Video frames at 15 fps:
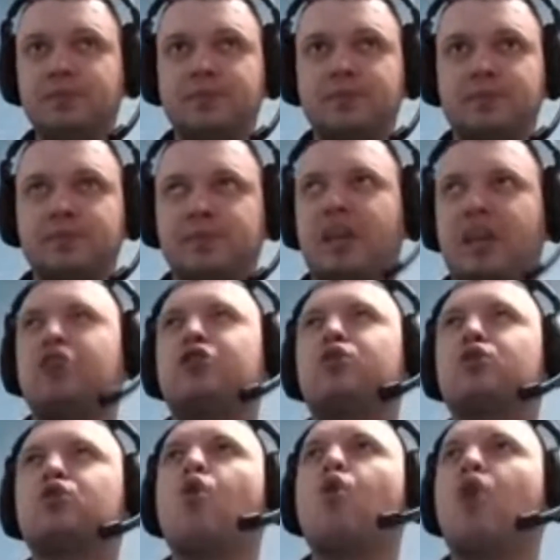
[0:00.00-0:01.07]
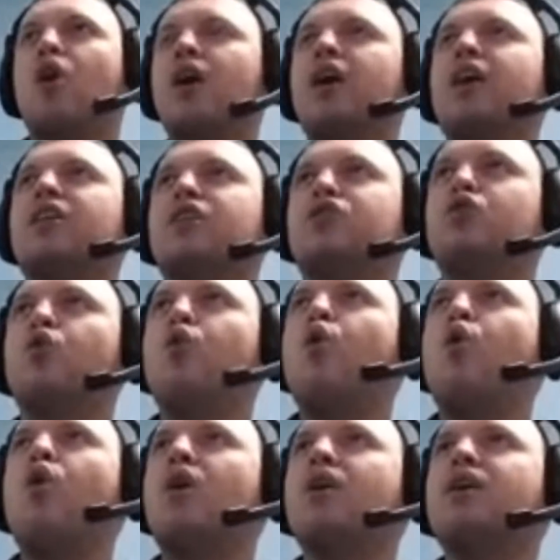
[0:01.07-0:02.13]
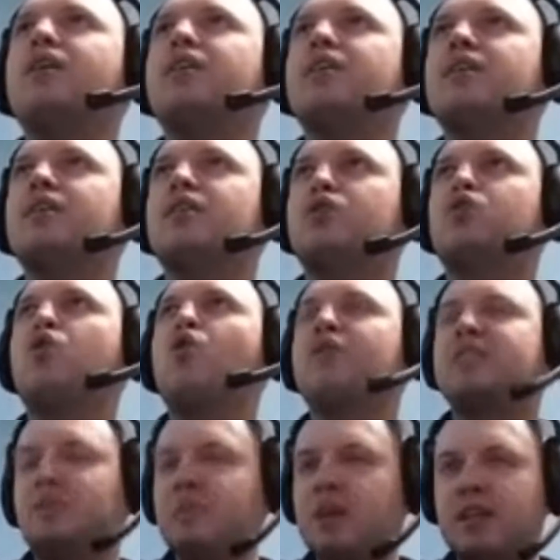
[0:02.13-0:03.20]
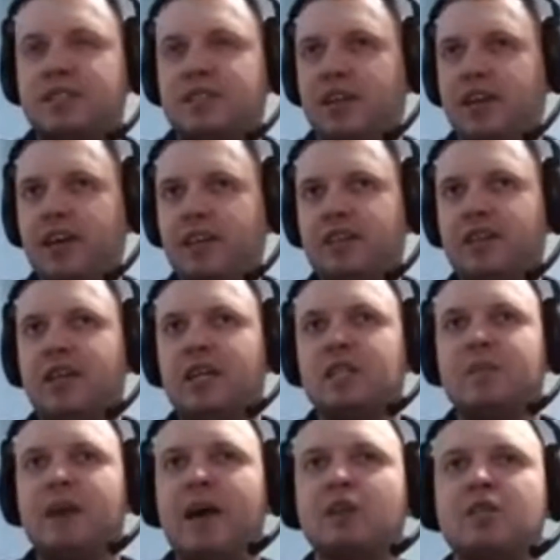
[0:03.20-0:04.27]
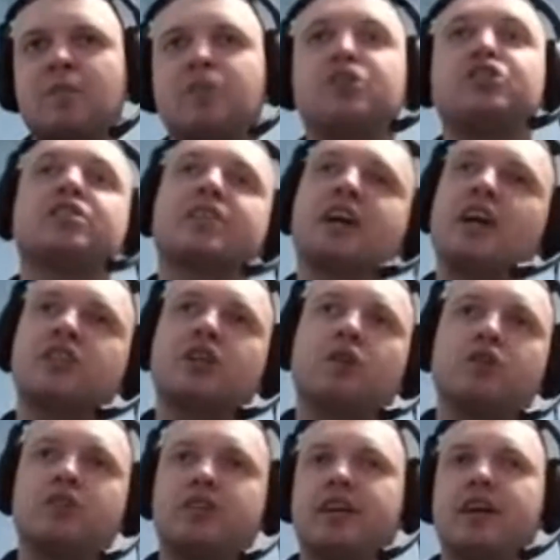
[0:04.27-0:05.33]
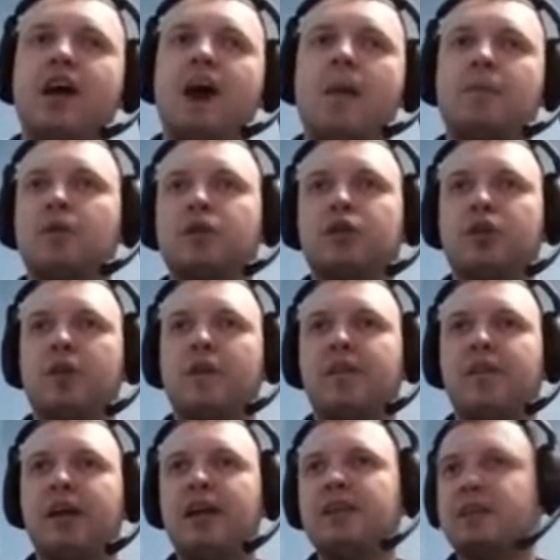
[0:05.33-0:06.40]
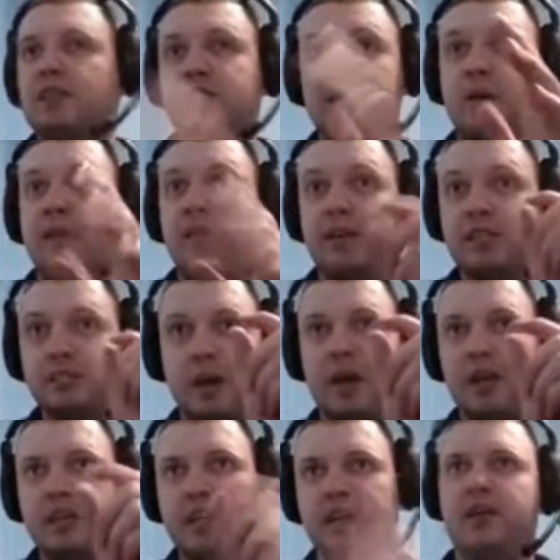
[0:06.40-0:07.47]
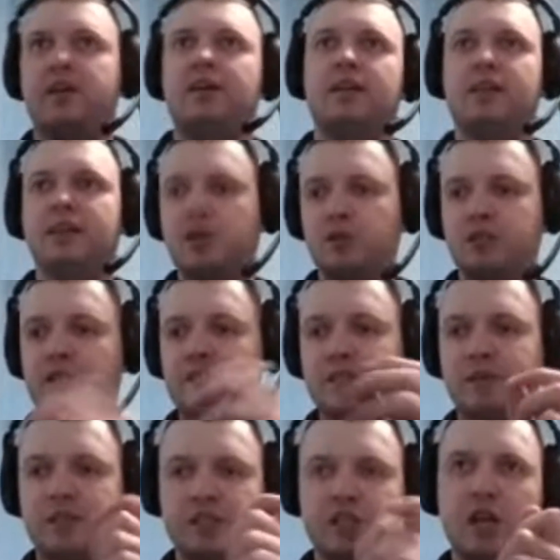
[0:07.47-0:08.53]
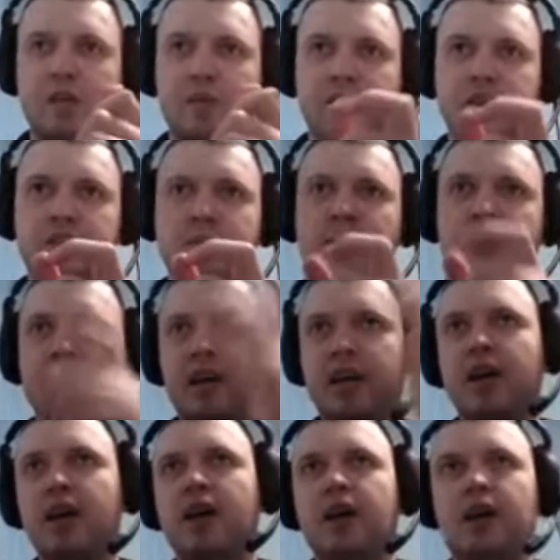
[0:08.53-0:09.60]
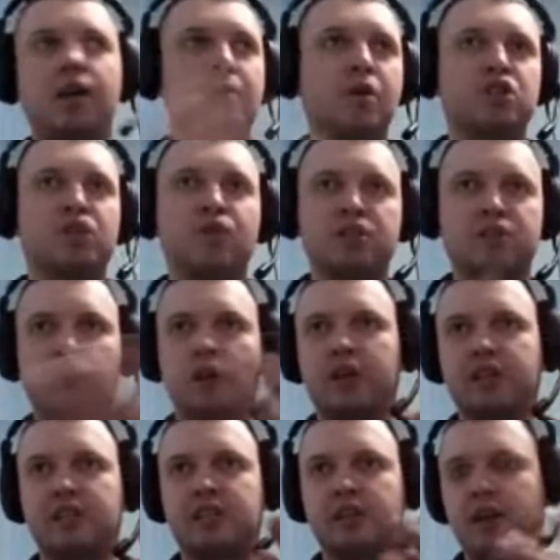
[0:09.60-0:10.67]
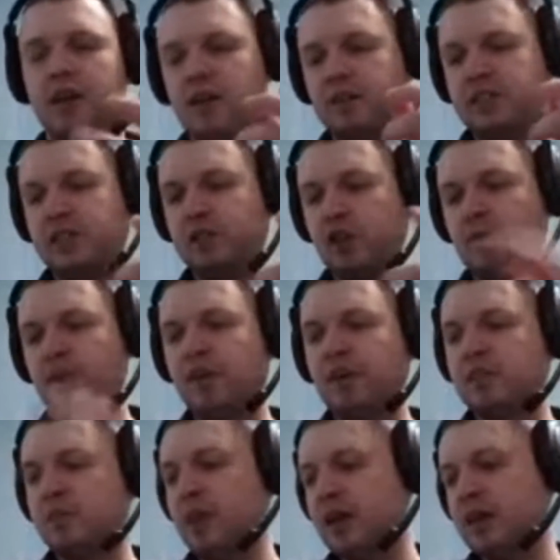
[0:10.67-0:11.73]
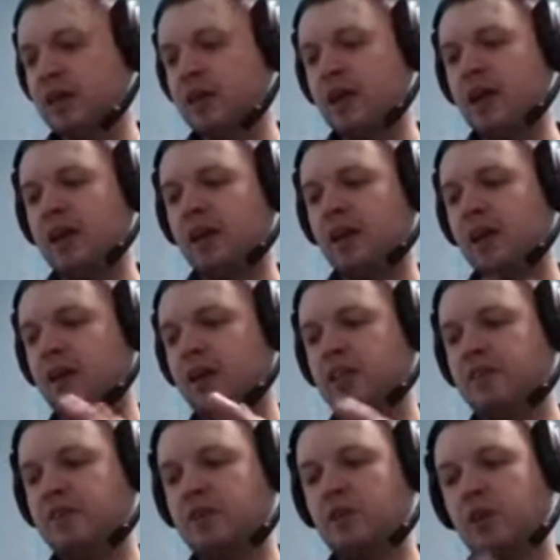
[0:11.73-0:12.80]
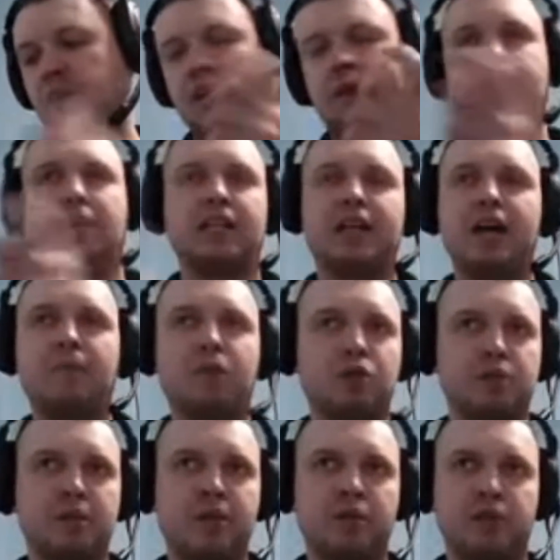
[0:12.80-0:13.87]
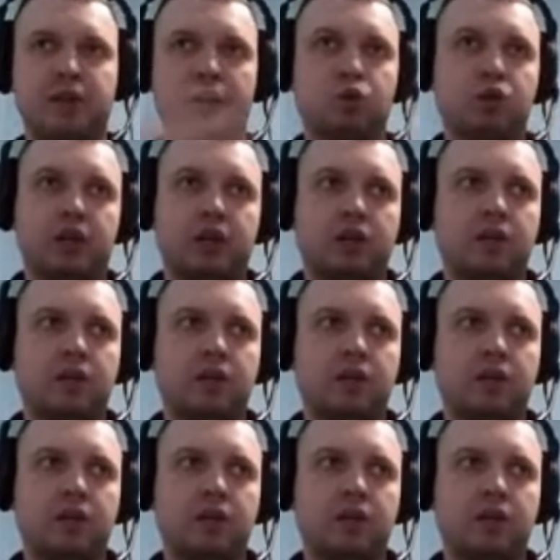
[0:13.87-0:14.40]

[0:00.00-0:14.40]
Я еще до... До... До 18 лет я расправился почти с каждой родинкой. А потом, которые появлялись, они все появлялись маленькие. Да, то есть они все изначально появляются маленькие и имеют свойство только расти. Все, которые появлялись маленькие, я их или не видел, или когда я их потом заметил, я их удалил.